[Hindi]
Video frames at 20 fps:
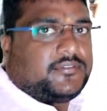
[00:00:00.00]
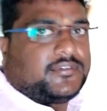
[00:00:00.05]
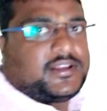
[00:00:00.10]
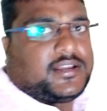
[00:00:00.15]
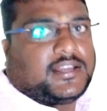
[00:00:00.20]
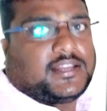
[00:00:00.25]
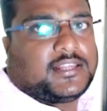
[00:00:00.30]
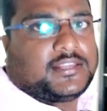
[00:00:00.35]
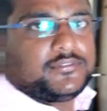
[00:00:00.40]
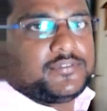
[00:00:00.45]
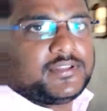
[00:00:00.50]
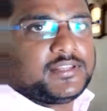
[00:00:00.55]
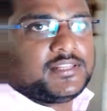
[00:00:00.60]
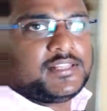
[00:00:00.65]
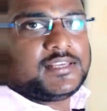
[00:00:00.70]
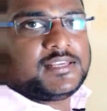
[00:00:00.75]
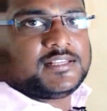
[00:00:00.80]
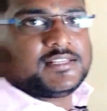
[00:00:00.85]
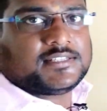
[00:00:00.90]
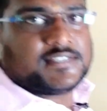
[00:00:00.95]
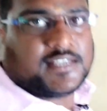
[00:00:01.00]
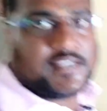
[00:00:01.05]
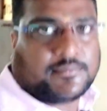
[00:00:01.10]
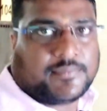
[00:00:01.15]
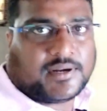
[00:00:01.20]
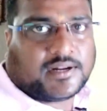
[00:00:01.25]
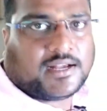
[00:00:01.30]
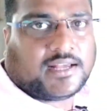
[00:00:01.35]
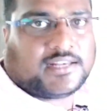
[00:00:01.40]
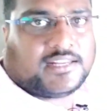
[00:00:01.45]
वगैरह लगी हुई है देखिए जैसे एक
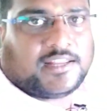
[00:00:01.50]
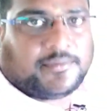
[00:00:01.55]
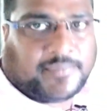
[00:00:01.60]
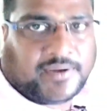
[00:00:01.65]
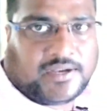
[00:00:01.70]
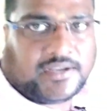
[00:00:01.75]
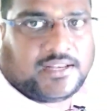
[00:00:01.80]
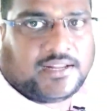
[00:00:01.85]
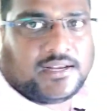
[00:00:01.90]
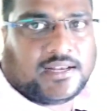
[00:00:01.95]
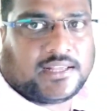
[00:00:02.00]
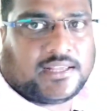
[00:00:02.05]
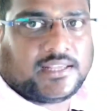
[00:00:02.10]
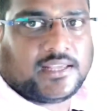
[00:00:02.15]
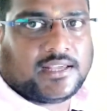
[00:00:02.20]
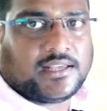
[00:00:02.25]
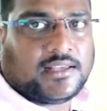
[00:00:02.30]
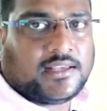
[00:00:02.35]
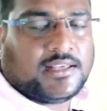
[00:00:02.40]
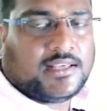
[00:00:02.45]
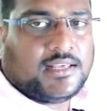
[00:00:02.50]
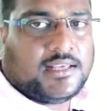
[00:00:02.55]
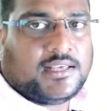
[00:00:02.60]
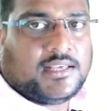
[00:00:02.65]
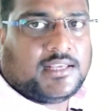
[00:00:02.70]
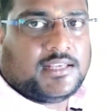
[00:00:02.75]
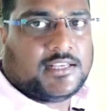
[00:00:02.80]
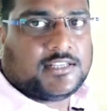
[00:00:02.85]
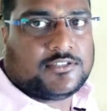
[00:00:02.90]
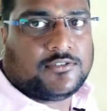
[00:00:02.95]
प्रकार ये पेंटिंग लगी है
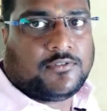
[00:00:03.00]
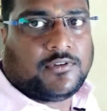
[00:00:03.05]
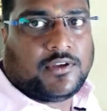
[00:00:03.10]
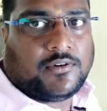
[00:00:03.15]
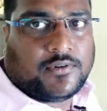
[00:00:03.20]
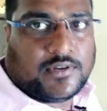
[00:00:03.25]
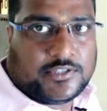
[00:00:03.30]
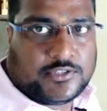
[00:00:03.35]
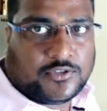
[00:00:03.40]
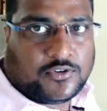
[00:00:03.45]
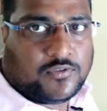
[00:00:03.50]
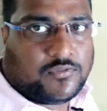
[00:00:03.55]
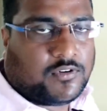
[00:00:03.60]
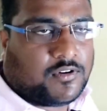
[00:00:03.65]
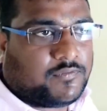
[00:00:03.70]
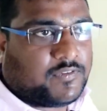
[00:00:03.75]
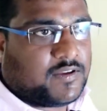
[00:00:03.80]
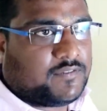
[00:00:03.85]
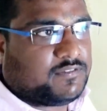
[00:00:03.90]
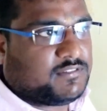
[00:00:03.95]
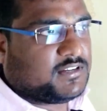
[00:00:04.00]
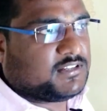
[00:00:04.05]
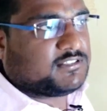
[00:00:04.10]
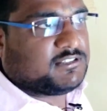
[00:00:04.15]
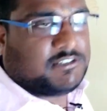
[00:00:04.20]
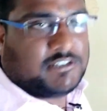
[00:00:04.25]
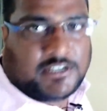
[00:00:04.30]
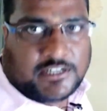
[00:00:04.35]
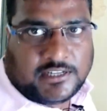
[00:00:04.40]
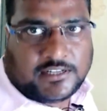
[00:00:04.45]
इस वो वन जीरो फोर फाइव थ्री
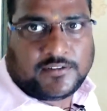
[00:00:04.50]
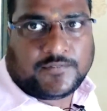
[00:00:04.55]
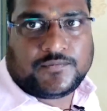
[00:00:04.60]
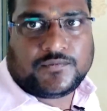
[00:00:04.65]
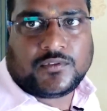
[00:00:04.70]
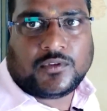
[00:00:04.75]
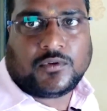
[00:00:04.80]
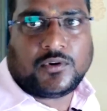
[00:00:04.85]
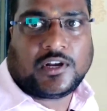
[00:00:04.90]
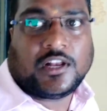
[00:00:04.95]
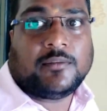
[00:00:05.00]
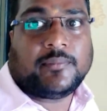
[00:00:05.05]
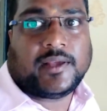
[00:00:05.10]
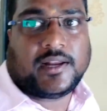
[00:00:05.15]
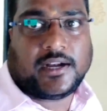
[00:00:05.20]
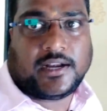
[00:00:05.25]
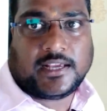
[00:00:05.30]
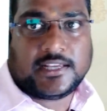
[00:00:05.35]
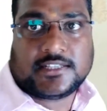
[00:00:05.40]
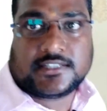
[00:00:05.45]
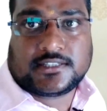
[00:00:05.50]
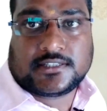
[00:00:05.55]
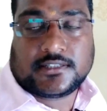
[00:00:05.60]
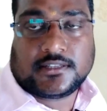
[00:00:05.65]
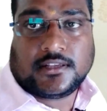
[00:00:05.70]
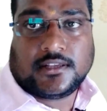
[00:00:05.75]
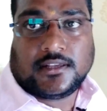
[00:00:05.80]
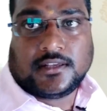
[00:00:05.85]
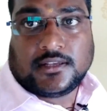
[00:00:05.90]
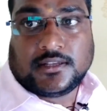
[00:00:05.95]
सी डी होटल पैराडाइज
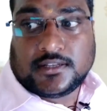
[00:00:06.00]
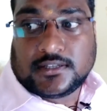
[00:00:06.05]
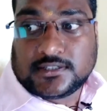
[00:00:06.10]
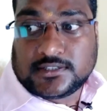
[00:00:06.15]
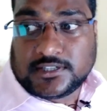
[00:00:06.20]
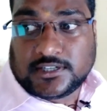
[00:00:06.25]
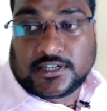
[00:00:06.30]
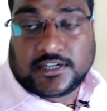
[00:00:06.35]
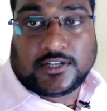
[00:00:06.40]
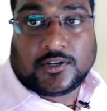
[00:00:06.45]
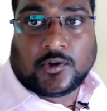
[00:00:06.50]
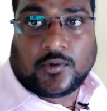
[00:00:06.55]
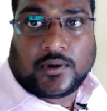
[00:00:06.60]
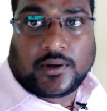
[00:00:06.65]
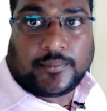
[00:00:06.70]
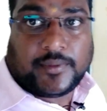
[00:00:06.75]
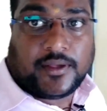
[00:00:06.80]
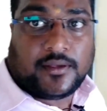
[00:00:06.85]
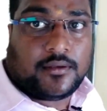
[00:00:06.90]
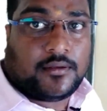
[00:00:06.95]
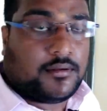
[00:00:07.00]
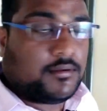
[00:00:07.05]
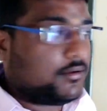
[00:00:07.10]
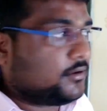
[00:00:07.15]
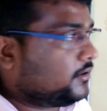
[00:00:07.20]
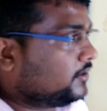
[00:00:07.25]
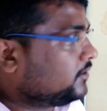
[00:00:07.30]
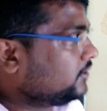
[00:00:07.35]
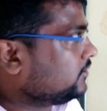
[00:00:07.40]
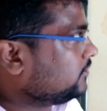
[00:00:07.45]
सी डी गोवा में
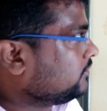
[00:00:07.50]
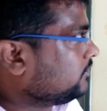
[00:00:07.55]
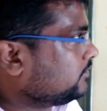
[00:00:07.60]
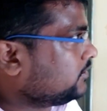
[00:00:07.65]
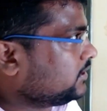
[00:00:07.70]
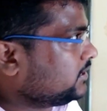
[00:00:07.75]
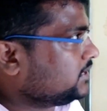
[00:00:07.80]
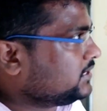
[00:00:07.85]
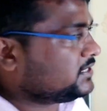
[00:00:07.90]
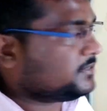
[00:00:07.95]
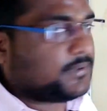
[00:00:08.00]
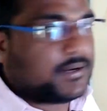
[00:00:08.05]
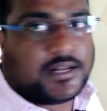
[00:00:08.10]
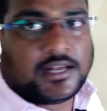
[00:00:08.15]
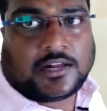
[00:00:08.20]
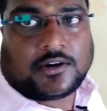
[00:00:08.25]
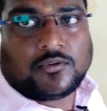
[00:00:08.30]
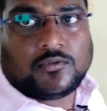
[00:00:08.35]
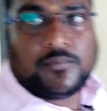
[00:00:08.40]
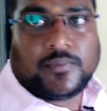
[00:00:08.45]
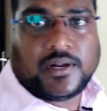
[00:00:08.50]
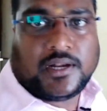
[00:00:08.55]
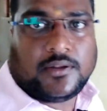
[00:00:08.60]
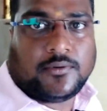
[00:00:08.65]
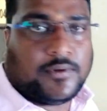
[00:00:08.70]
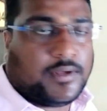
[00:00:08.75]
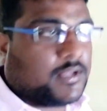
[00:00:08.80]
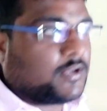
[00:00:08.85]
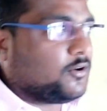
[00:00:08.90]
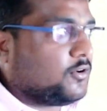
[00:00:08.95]
और इस प्रकार रूम बने
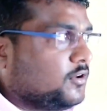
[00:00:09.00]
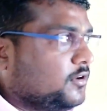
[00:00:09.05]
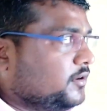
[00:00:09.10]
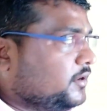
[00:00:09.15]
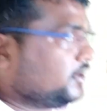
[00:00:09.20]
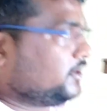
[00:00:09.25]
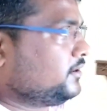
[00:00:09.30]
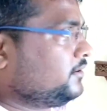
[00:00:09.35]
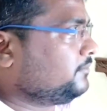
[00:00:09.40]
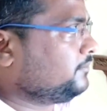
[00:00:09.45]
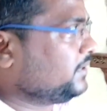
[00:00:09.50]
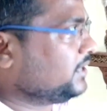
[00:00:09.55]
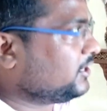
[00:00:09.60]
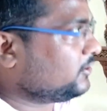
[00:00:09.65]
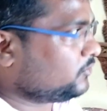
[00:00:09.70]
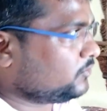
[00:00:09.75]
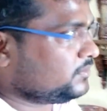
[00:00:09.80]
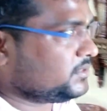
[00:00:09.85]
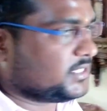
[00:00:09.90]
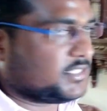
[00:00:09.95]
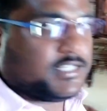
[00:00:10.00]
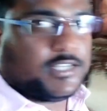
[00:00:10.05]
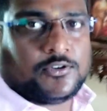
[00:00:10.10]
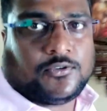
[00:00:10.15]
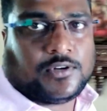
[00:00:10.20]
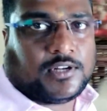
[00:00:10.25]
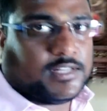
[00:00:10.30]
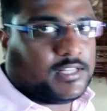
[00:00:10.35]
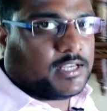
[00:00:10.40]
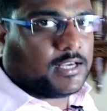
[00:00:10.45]
हुए हैं और मेरा रूम जैसे
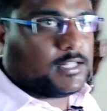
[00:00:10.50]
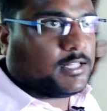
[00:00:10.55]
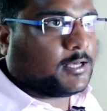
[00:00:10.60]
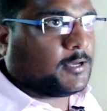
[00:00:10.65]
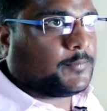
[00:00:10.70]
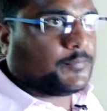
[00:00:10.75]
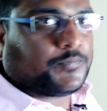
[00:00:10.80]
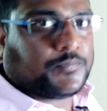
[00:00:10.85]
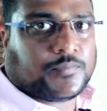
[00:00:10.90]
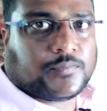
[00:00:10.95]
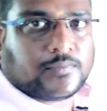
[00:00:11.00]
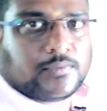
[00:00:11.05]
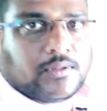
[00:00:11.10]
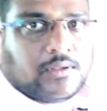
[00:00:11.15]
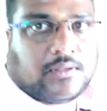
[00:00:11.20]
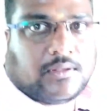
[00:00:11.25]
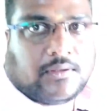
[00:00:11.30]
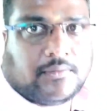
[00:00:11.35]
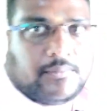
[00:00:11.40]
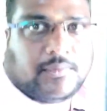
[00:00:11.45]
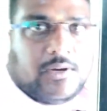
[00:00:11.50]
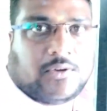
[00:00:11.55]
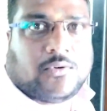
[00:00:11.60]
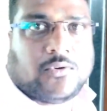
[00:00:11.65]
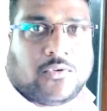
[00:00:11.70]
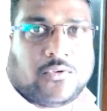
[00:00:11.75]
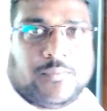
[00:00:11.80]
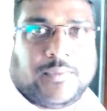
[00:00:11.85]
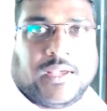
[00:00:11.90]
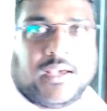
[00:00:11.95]
इन्होंने दिया था मेरे को
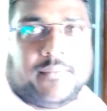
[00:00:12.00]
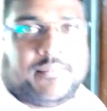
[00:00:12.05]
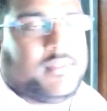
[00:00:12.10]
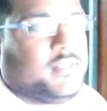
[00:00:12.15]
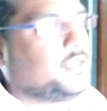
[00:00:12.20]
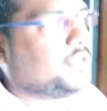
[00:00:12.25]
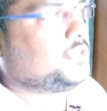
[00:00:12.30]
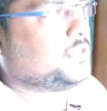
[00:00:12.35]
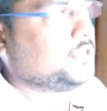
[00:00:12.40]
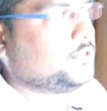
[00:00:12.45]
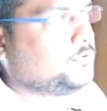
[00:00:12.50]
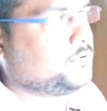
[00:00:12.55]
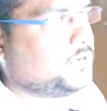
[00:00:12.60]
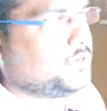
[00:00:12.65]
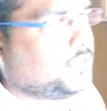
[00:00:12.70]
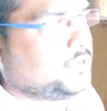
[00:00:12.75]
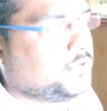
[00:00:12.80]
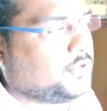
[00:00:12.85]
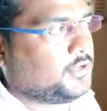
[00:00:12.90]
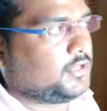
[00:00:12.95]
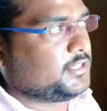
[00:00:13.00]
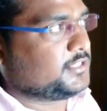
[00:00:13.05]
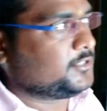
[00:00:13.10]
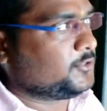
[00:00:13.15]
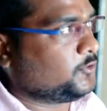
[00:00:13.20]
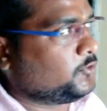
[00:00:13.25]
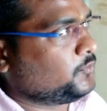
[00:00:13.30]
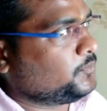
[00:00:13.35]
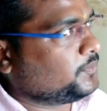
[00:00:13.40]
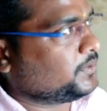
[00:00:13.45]
रूम यहाँ पे दिया था इन्होंने इस
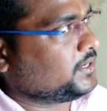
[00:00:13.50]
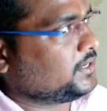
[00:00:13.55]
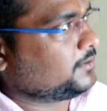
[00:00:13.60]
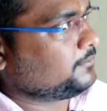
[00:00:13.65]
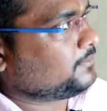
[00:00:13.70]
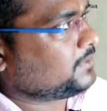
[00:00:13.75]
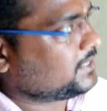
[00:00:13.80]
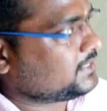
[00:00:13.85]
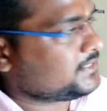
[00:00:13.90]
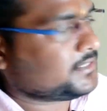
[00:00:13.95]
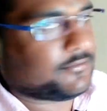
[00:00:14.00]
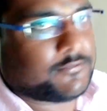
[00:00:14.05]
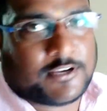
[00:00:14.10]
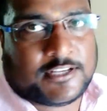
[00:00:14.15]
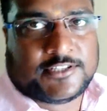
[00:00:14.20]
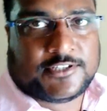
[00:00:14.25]
रूम के नंबर से वन